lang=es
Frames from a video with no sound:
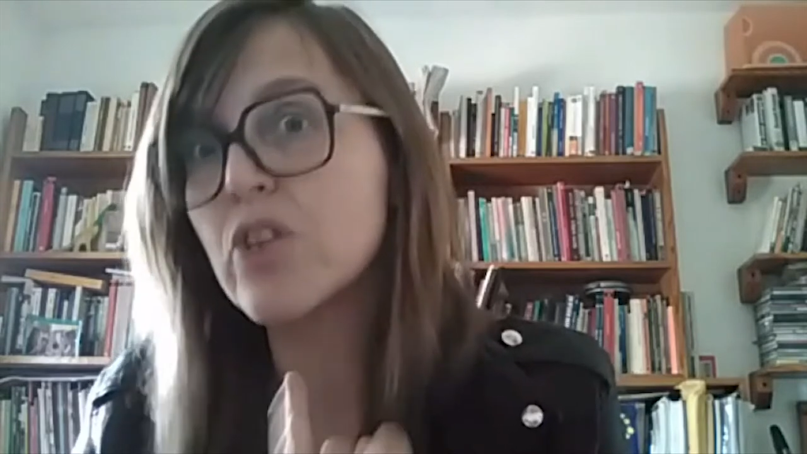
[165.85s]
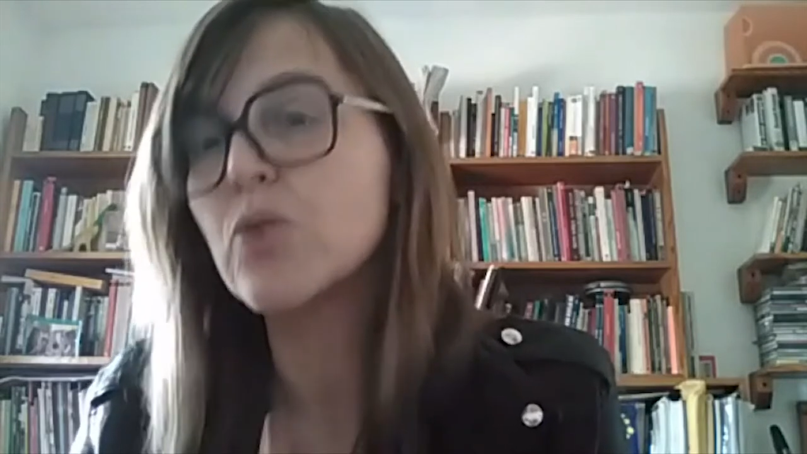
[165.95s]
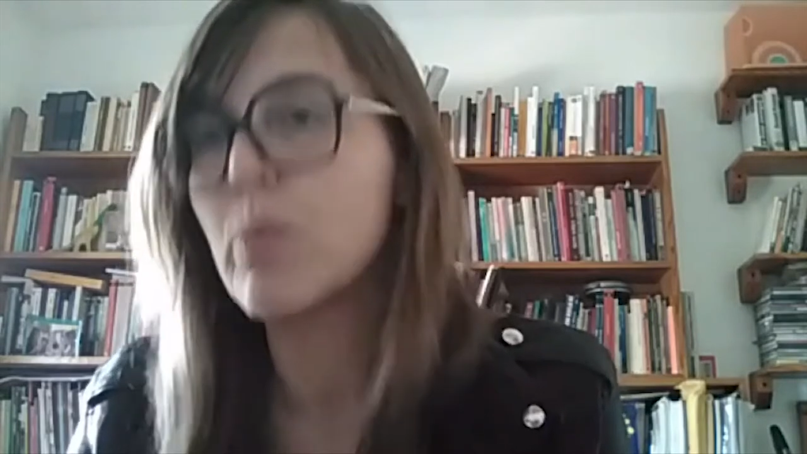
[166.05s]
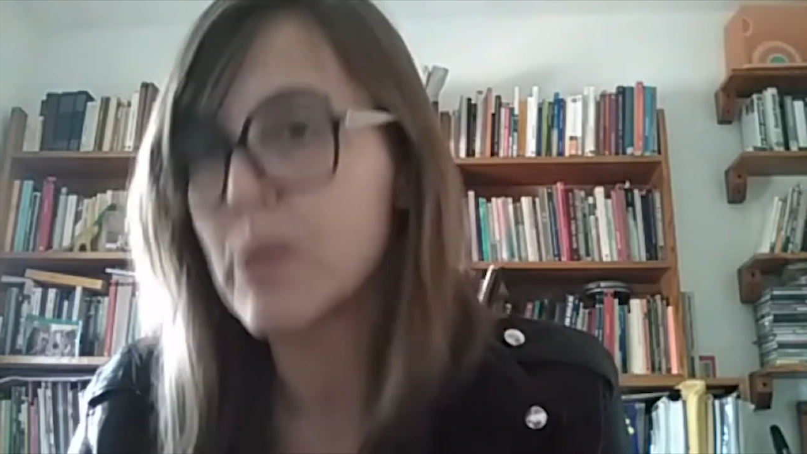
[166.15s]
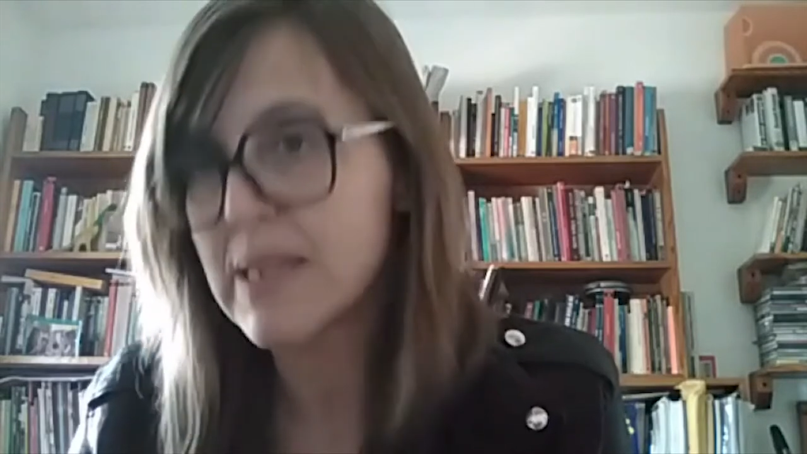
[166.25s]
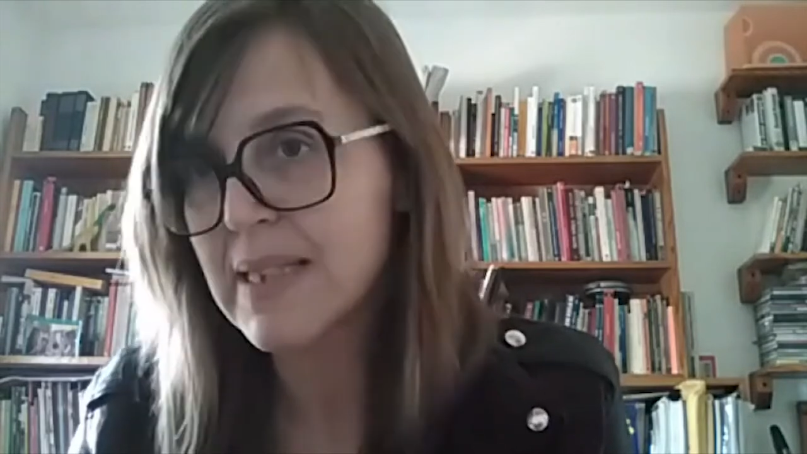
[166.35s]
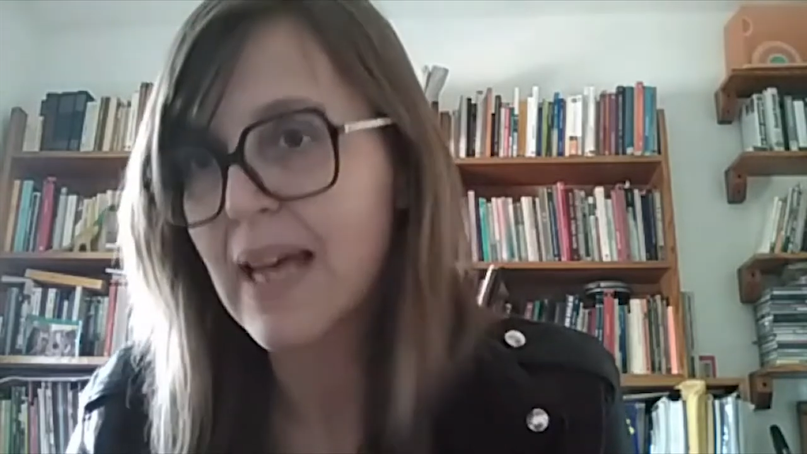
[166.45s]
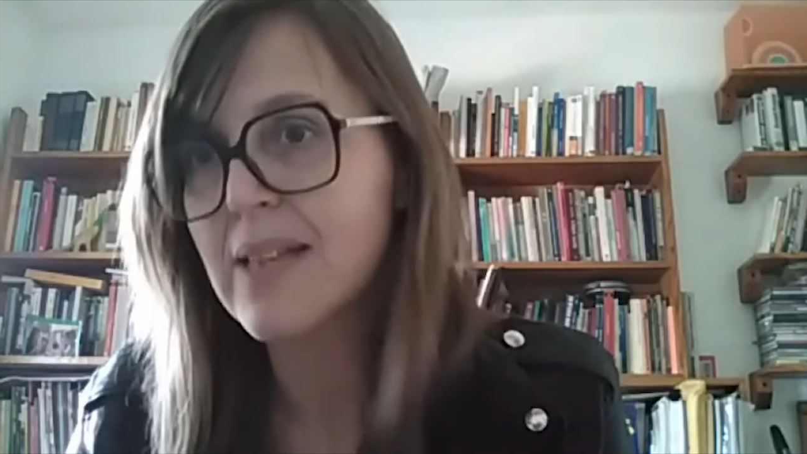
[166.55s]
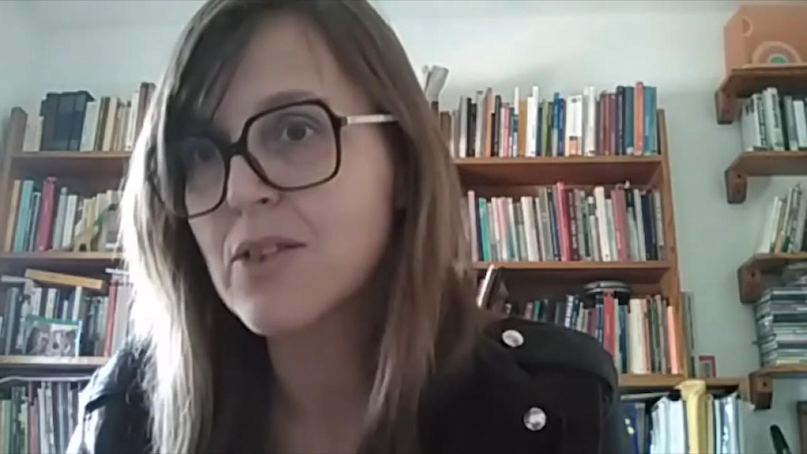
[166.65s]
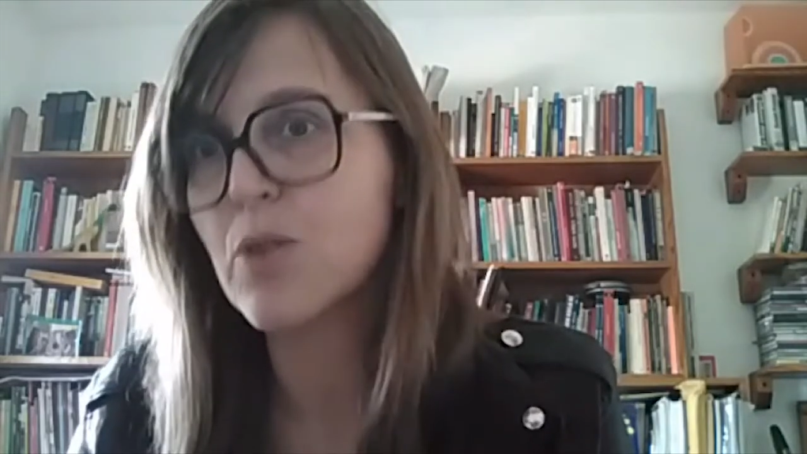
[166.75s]
oye, ¿tú cómo
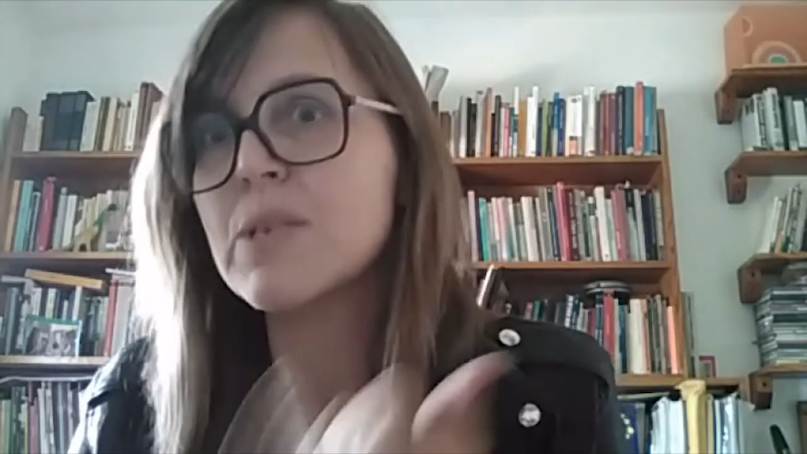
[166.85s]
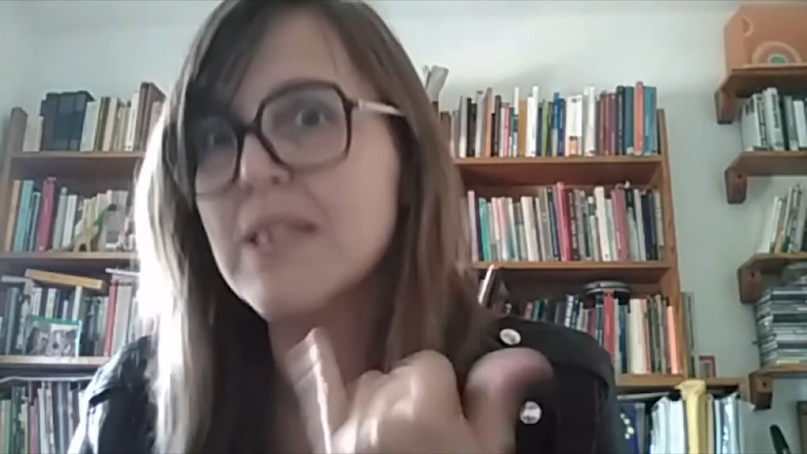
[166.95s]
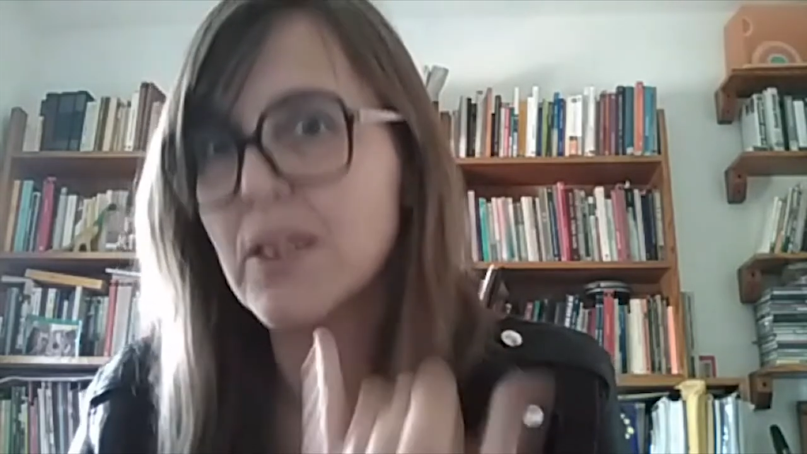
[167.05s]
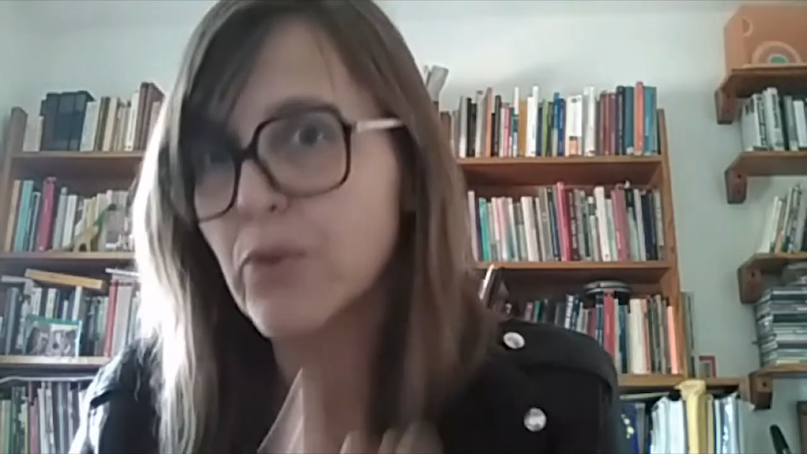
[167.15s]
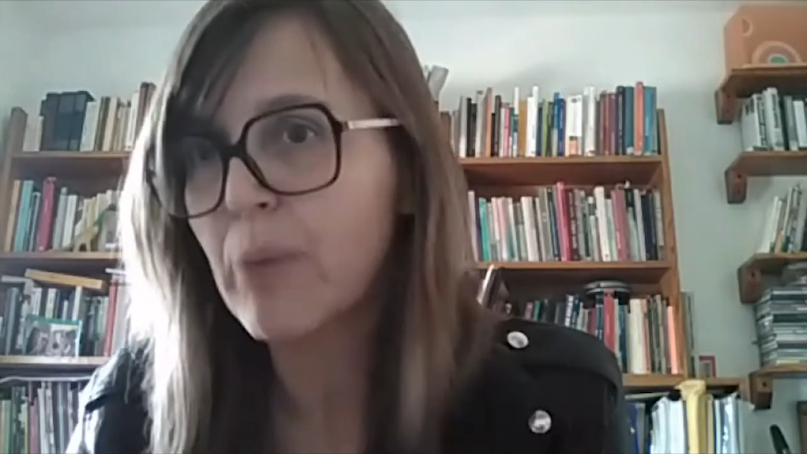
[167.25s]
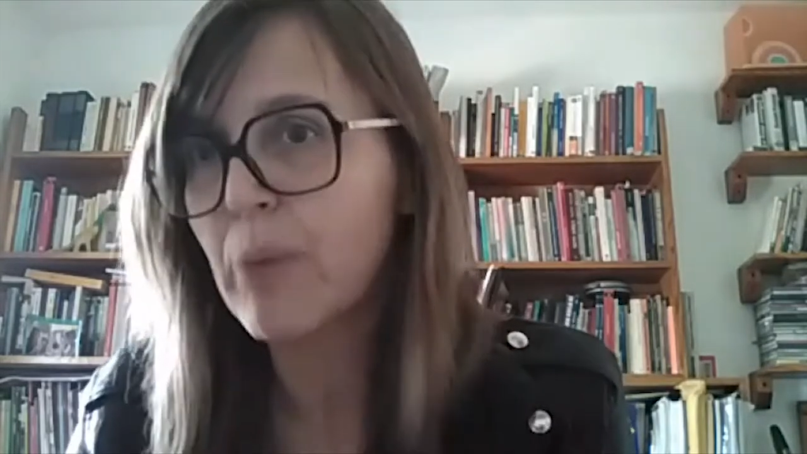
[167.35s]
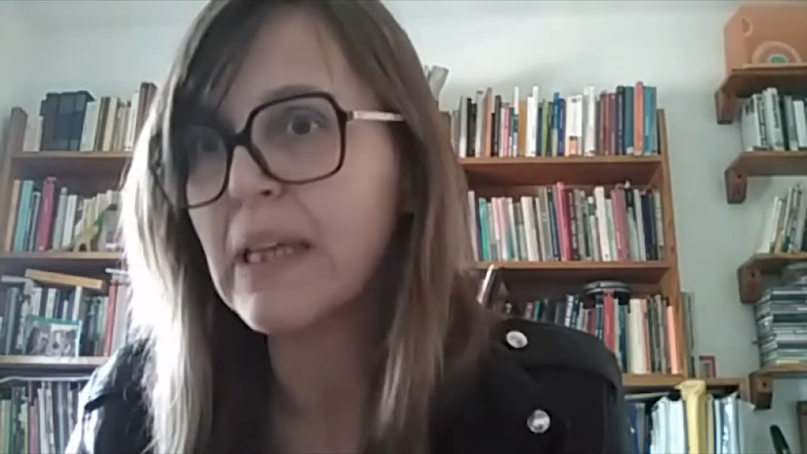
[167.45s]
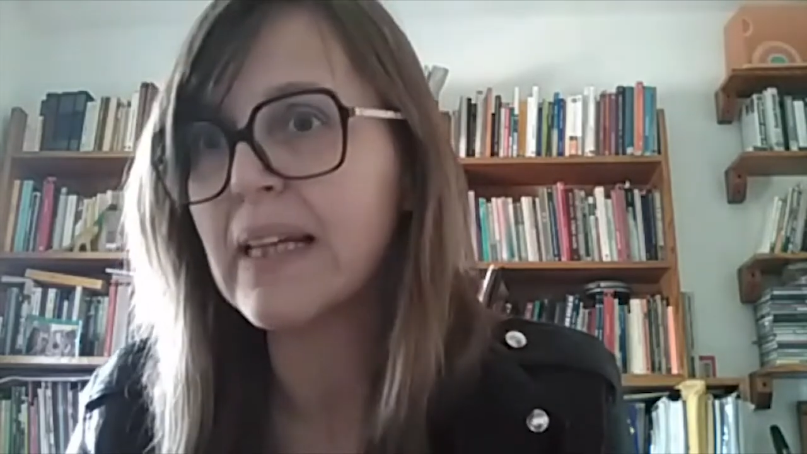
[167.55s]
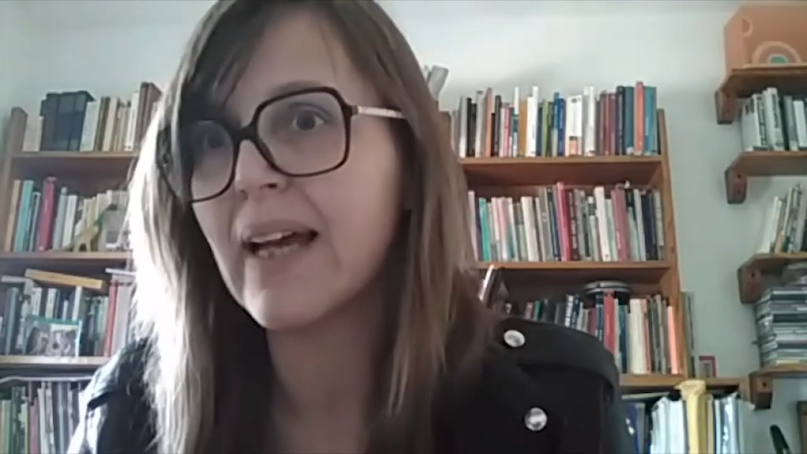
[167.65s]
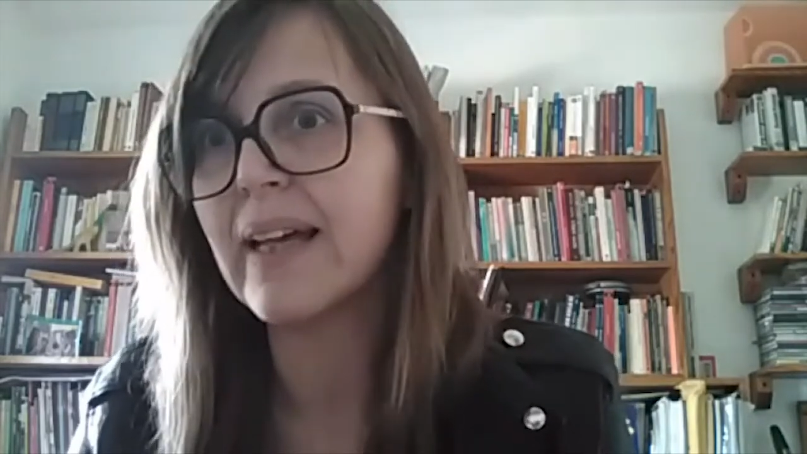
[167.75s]
estás? ¿Cómo está tu
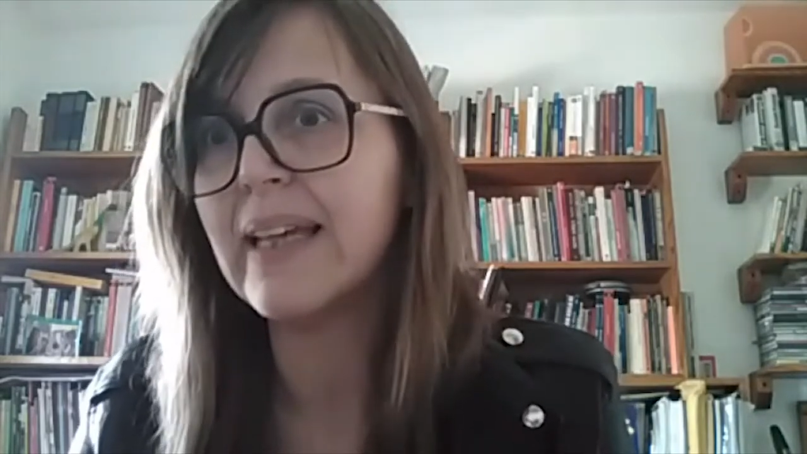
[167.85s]
familia?